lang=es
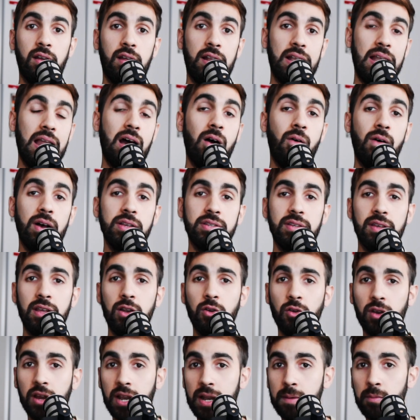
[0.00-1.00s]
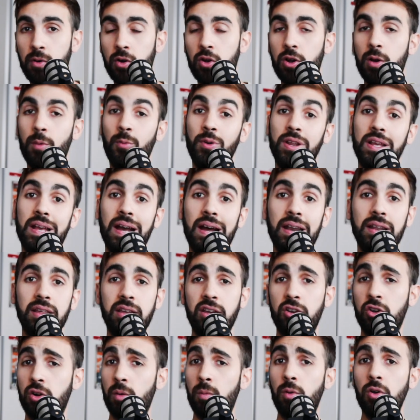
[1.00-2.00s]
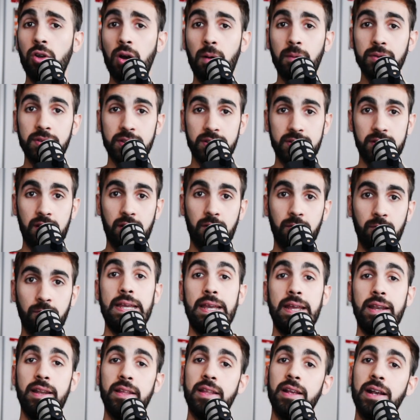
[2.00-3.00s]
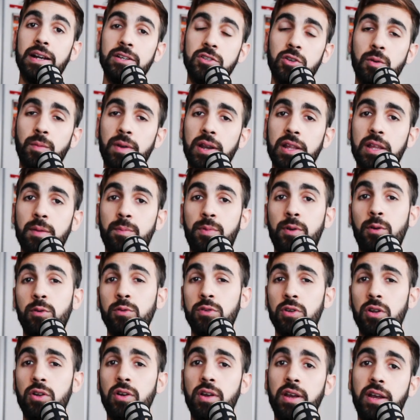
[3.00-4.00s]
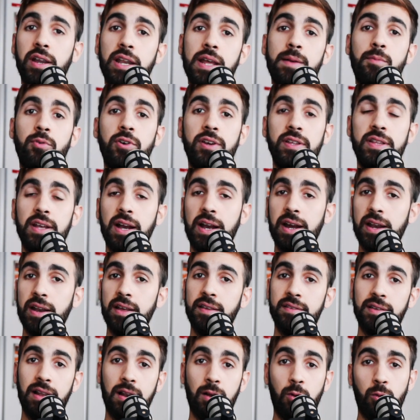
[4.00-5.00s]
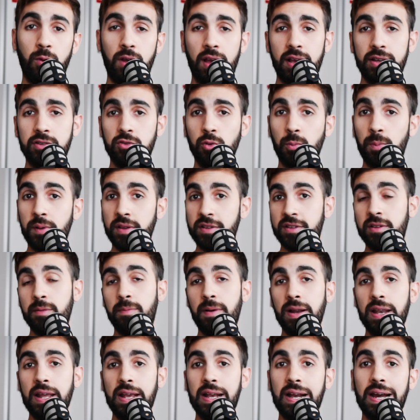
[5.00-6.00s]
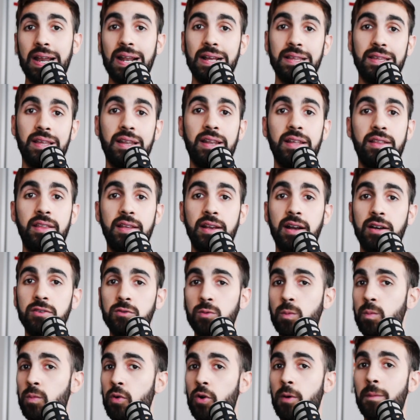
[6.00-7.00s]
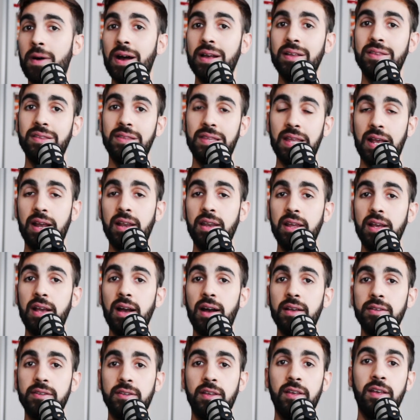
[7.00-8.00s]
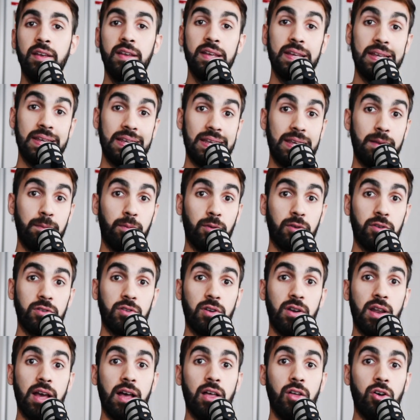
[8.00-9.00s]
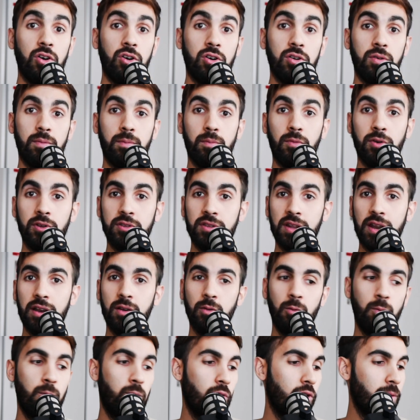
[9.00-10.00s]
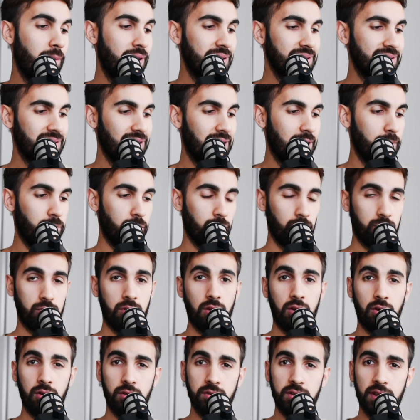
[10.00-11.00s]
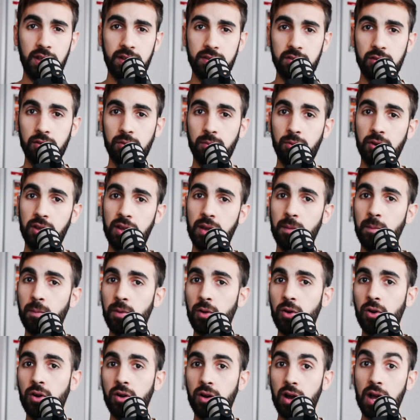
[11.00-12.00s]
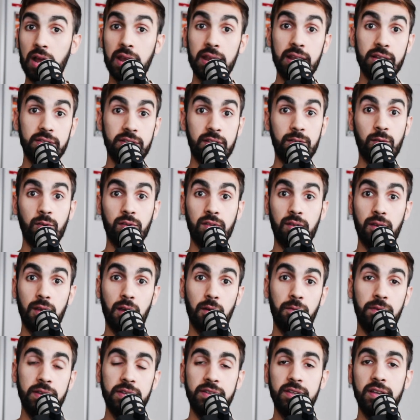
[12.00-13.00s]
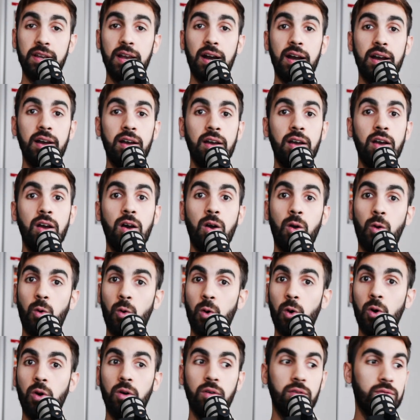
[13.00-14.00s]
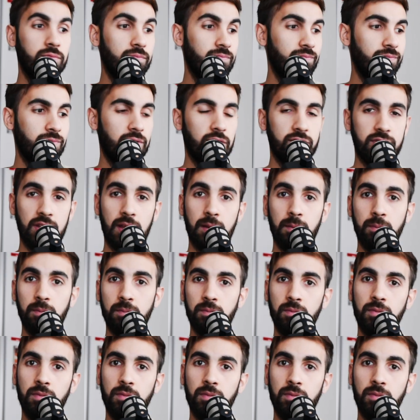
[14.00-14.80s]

las bases de lo que queremos comunicar y cómo lo vamos a hacer. En este caso, para este producto lo que queríamos destacar es algunas de sus principales características un poco más técnicas y por otro lado mostrar un poco más el producto en contexto, por ejemplo, alguien haciendo actividad física o, no sé,